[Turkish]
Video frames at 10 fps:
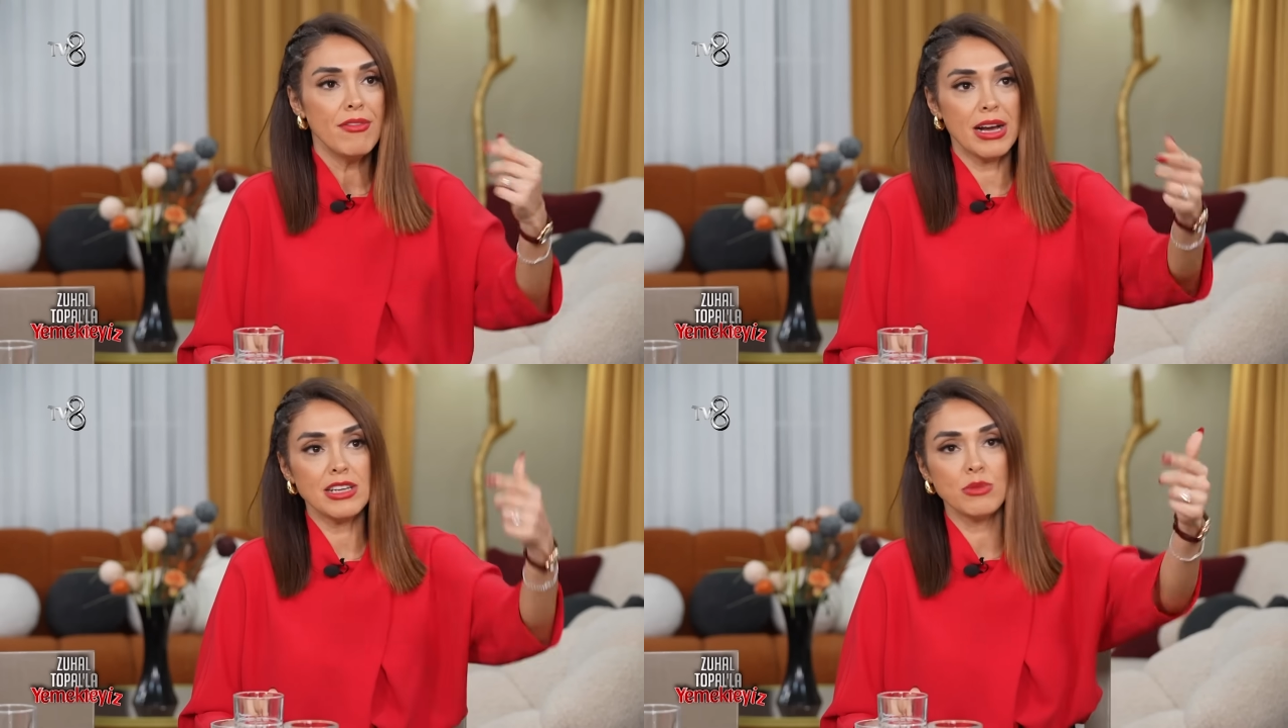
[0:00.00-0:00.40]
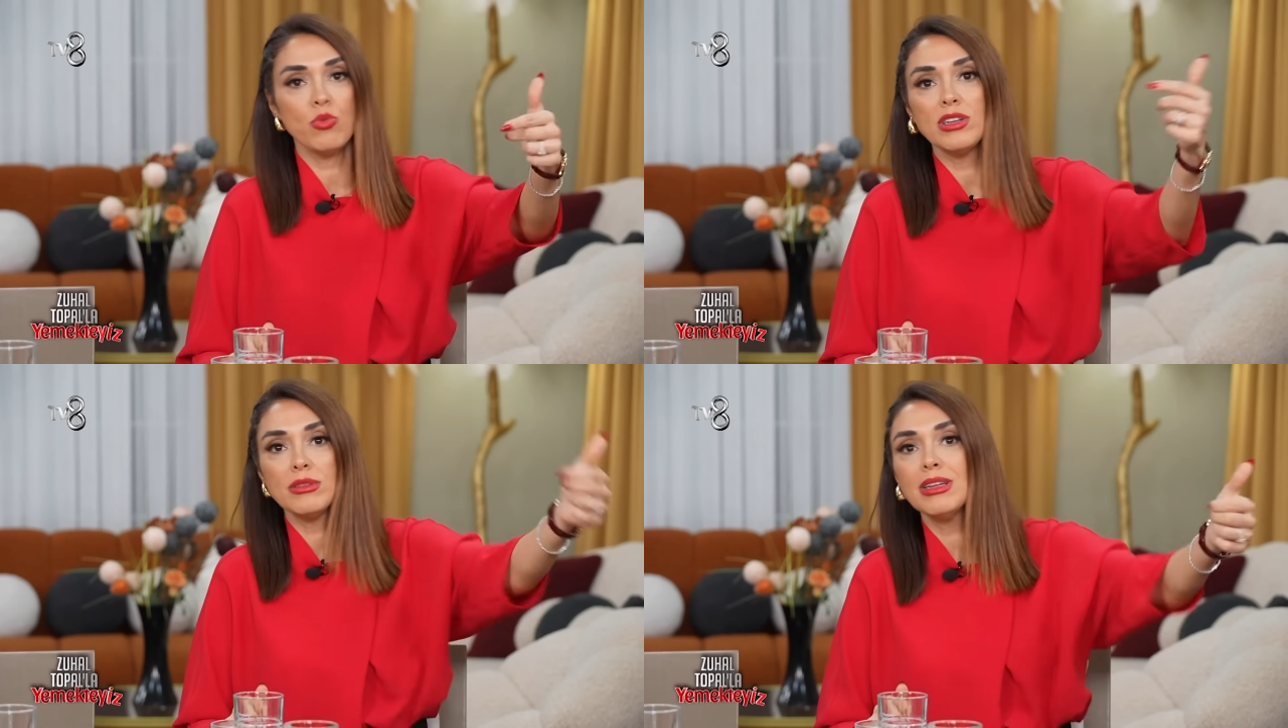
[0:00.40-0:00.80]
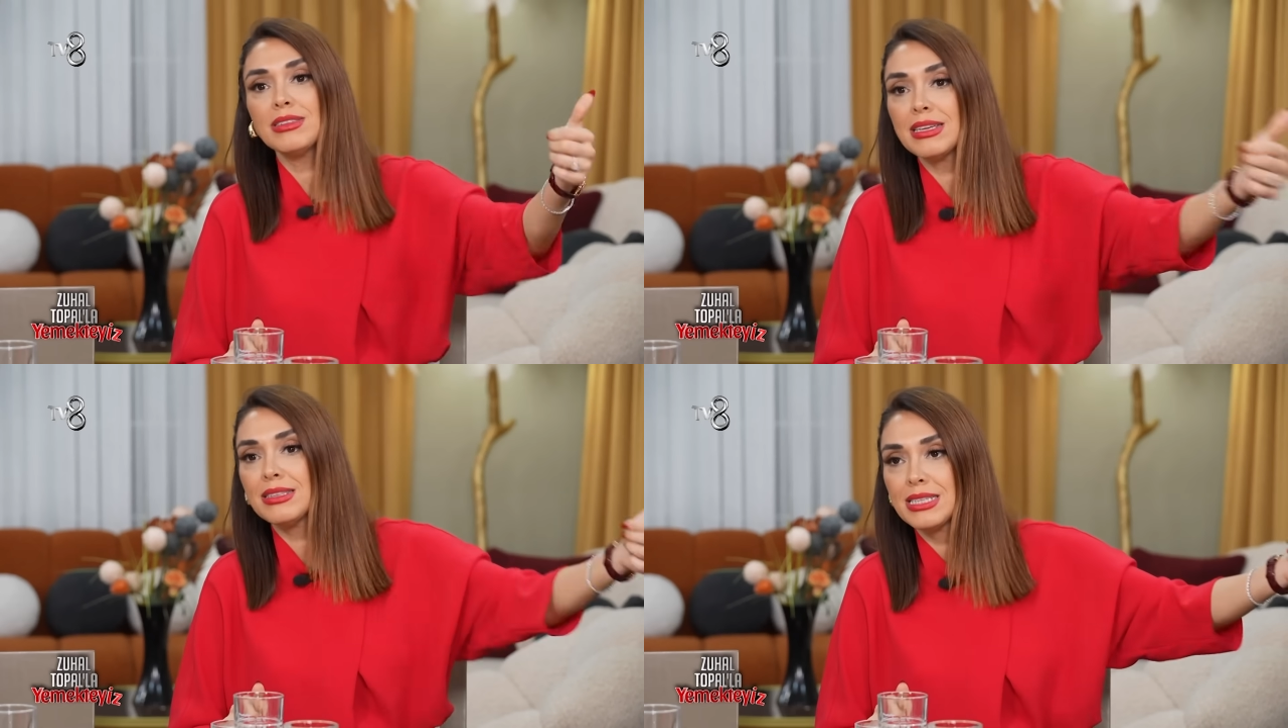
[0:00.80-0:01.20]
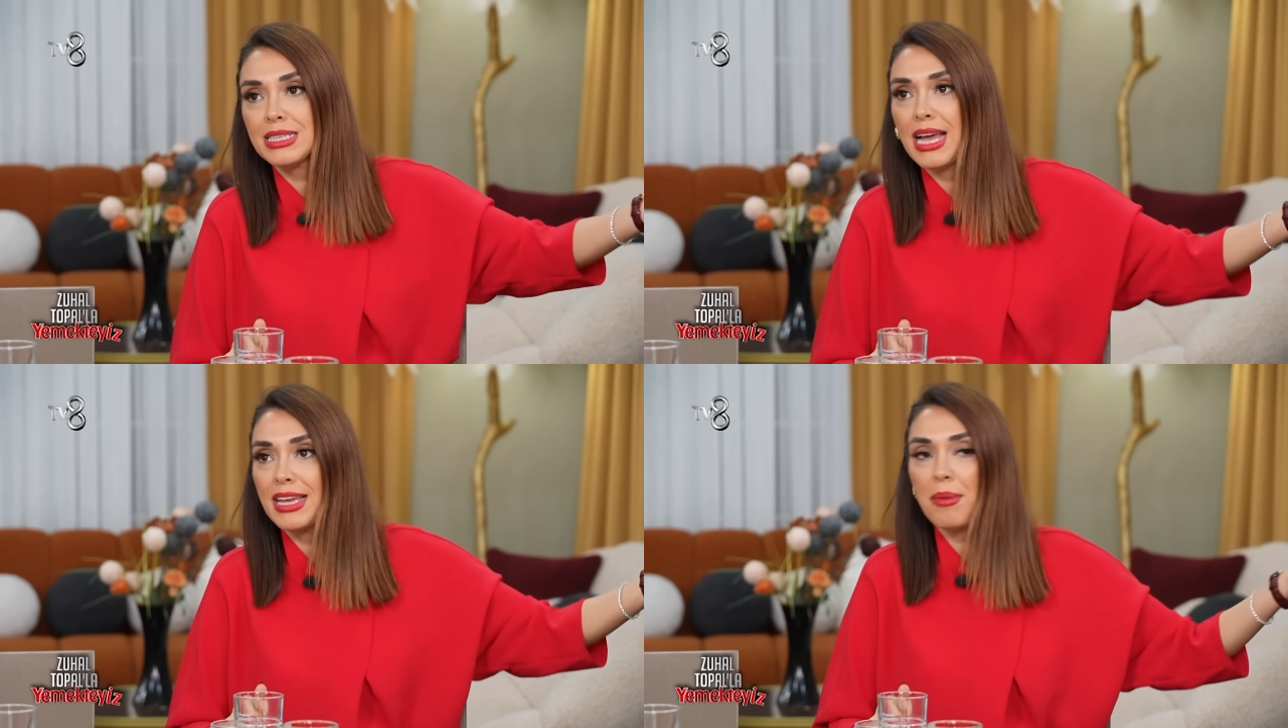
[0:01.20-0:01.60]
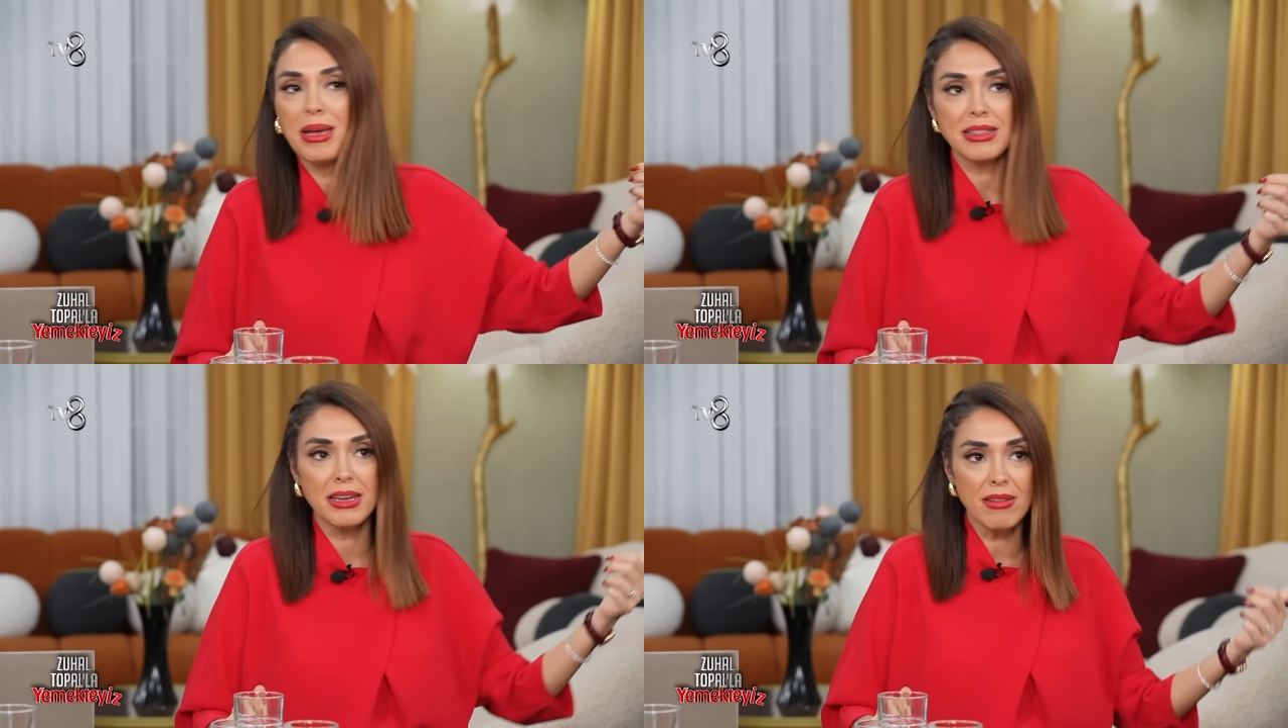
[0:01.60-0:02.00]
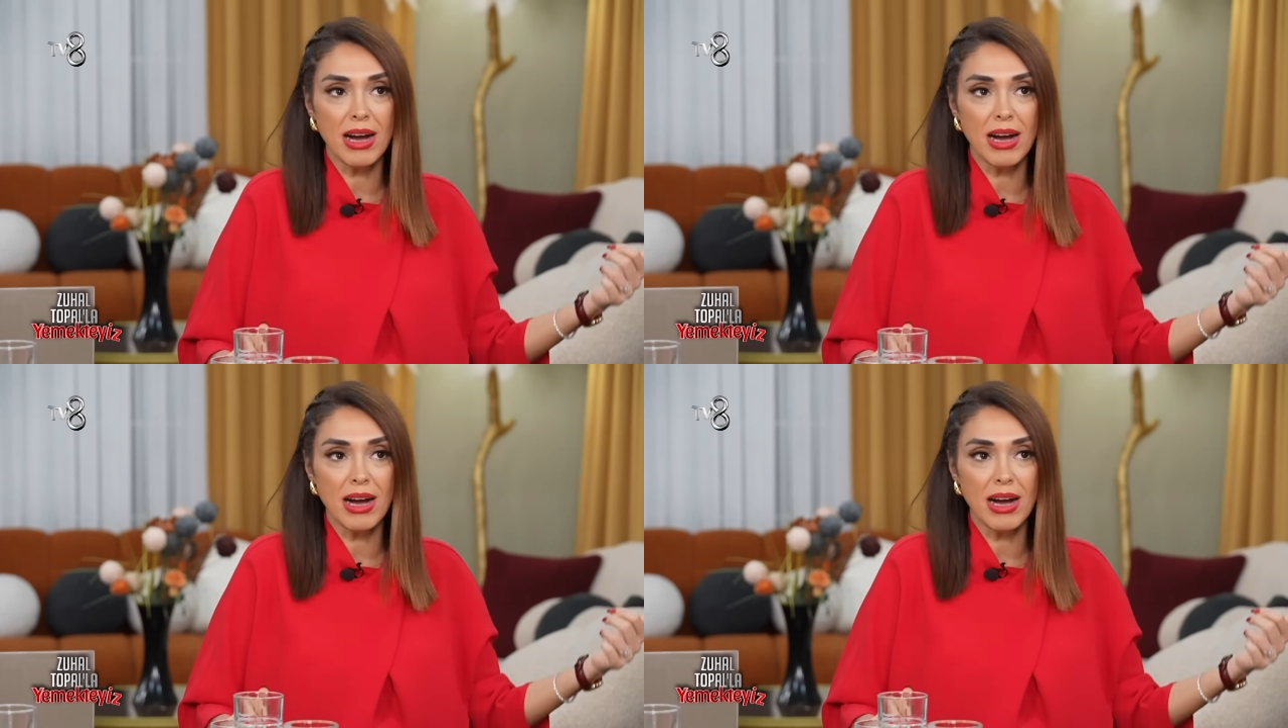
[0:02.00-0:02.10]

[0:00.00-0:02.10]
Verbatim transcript: Fakat şimdi bu adamın da teknik isteyen yemekleri